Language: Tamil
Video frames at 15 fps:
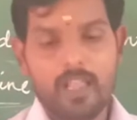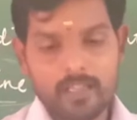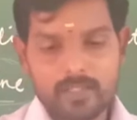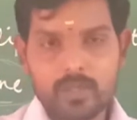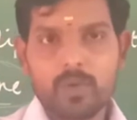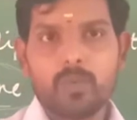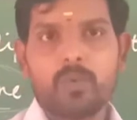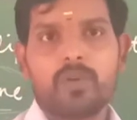
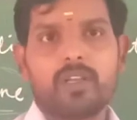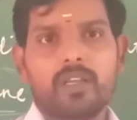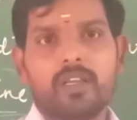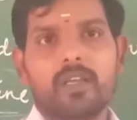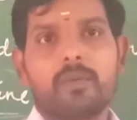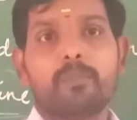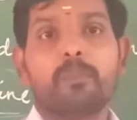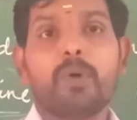ஸோ ஒரு
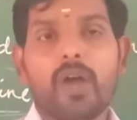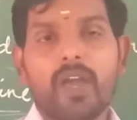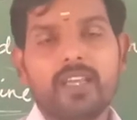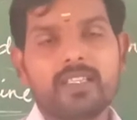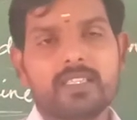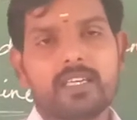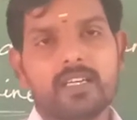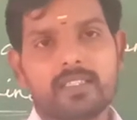
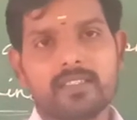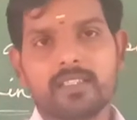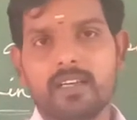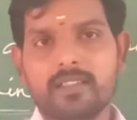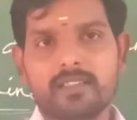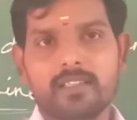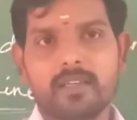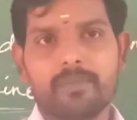பாயிண்ட் சார்ஜஸ்
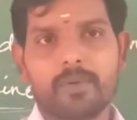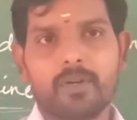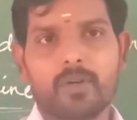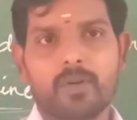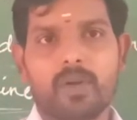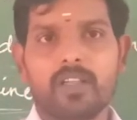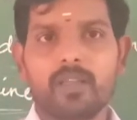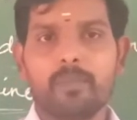கன்சிடர்
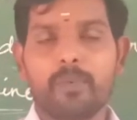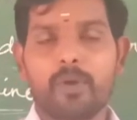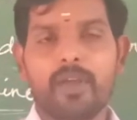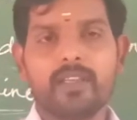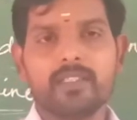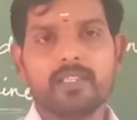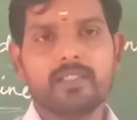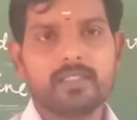பண்ணுறோம் அந்த
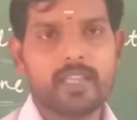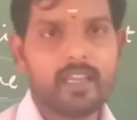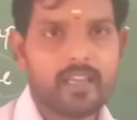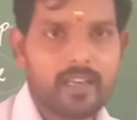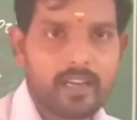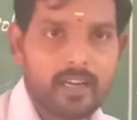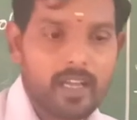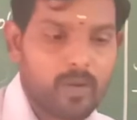பாயிண்ட் சார்ஜஸ் எங்கே
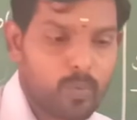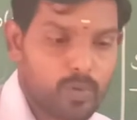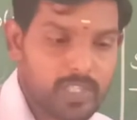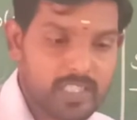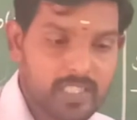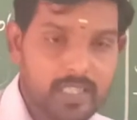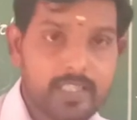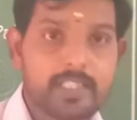இருக்குன்னா
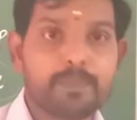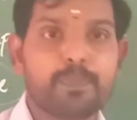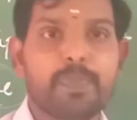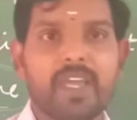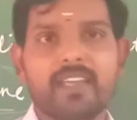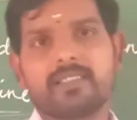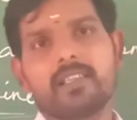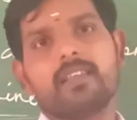ஒரு
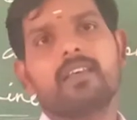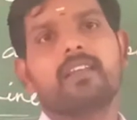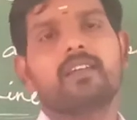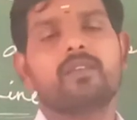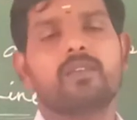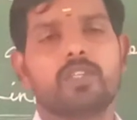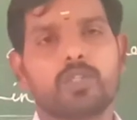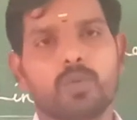ஸ்பேஸில்
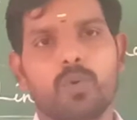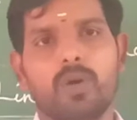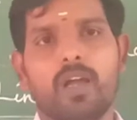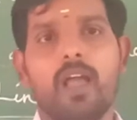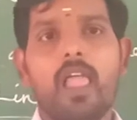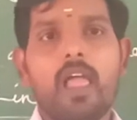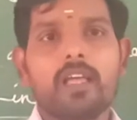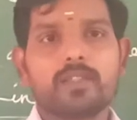இருக்குதுன்னு வச்சுக்கோங்க
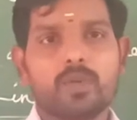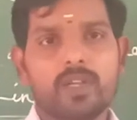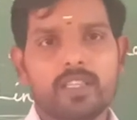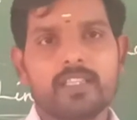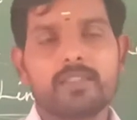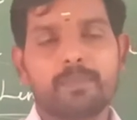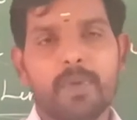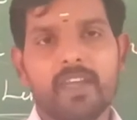ஸோ
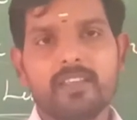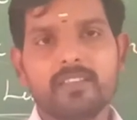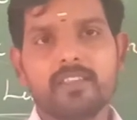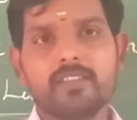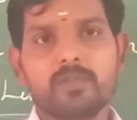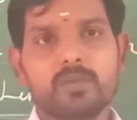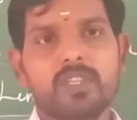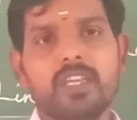அந்த ஸ்பேஸை
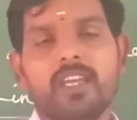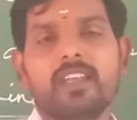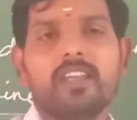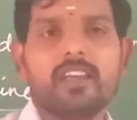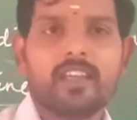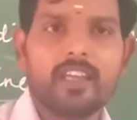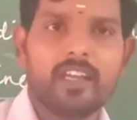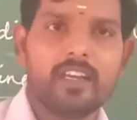சுற்றி
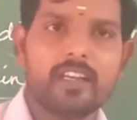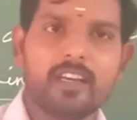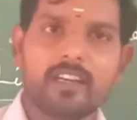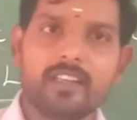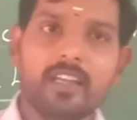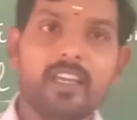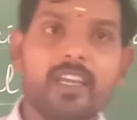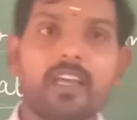என்ன க்ரியேட்
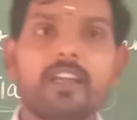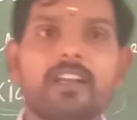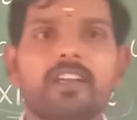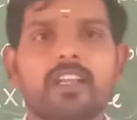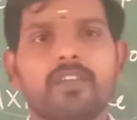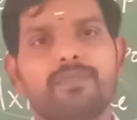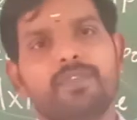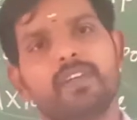ஆகுனா
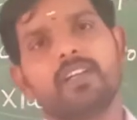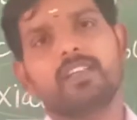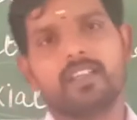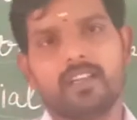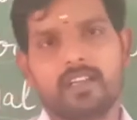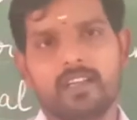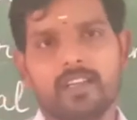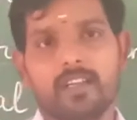எலக்ட்ரிக் ஃபீல்டு
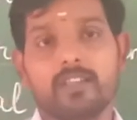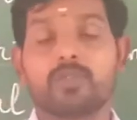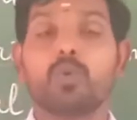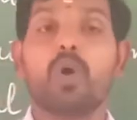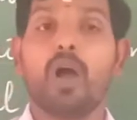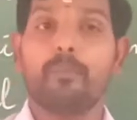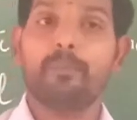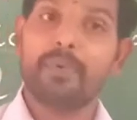இருக்குது ஸோ
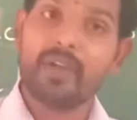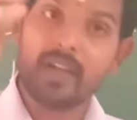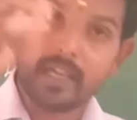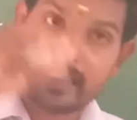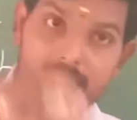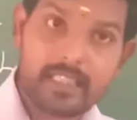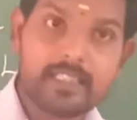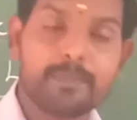அப்போ
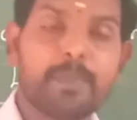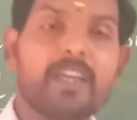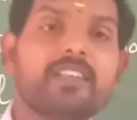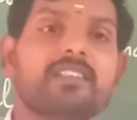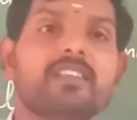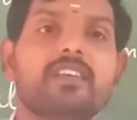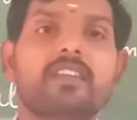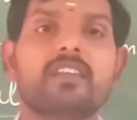அந்த
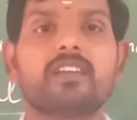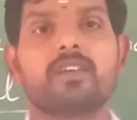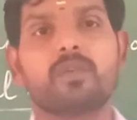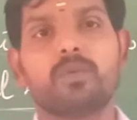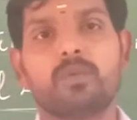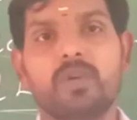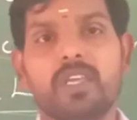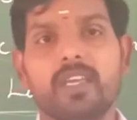ஸ்பேஸில்
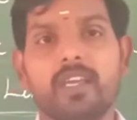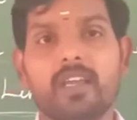இருக்கக்கூடிய